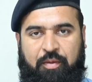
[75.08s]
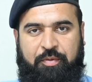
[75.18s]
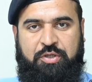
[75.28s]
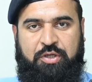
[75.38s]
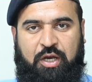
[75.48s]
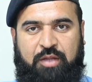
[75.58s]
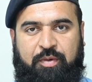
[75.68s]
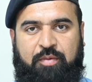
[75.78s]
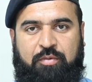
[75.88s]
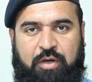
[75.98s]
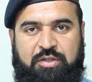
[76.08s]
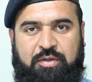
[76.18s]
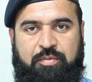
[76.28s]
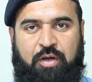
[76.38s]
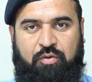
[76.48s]
आपकी शिकायत पर
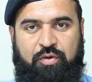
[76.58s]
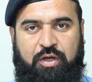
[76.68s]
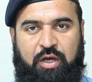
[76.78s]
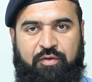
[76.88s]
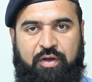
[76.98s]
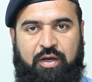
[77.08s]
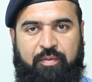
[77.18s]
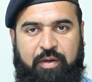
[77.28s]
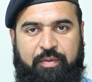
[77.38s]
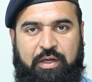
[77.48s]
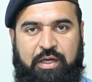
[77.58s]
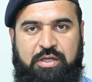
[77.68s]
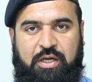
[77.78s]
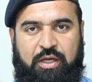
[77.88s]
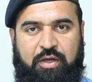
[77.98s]
मुनासब कानूनी कार्रवाई अमल में लाई
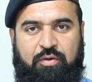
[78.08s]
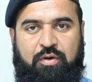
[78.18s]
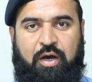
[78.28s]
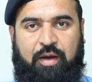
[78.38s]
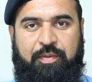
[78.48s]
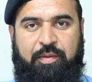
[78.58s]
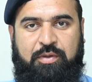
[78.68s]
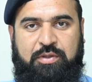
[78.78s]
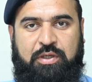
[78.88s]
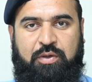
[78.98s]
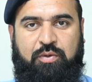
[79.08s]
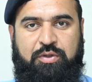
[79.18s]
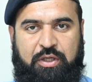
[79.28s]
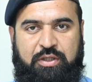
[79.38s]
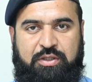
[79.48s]
जाएगी और आपके मसले को
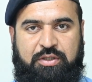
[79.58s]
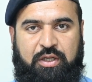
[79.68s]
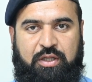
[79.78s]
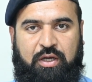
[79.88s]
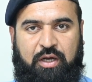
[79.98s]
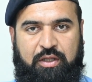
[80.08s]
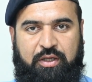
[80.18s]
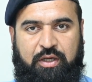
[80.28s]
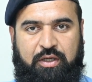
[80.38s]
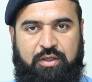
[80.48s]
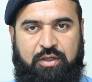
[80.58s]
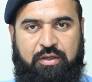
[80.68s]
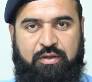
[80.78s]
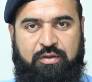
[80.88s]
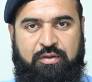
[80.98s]
जल्द अज जल्द हल किया
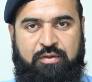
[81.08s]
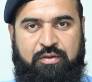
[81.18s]
जाएगा